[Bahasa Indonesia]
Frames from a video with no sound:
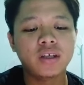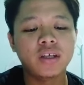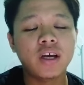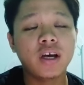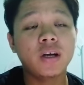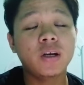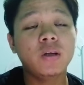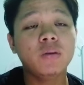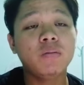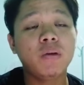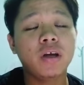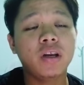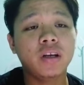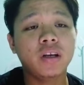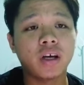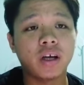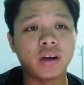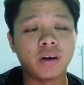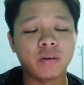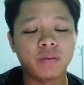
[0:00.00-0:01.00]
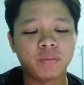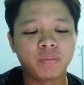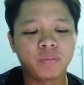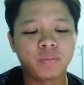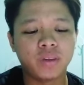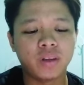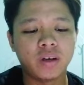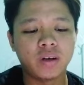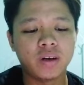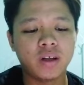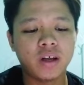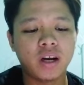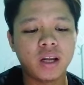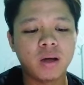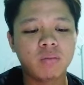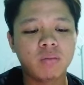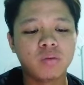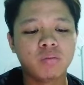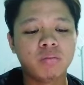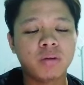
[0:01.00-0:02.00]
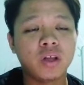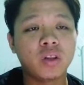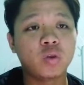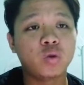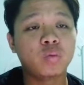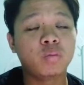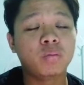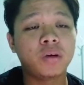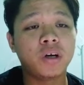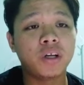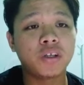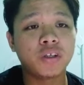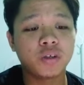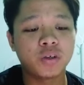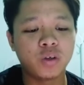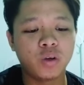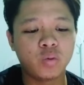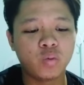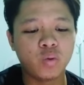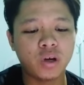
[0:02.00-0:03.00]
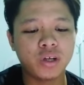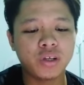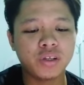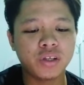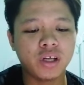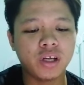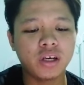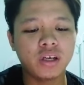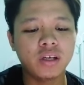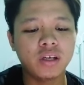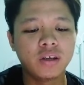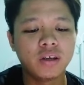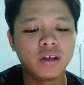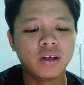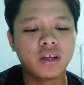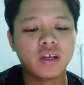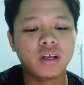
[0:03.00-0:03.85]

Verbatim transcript: yang dimainkan dalam membantu Presiden Warisan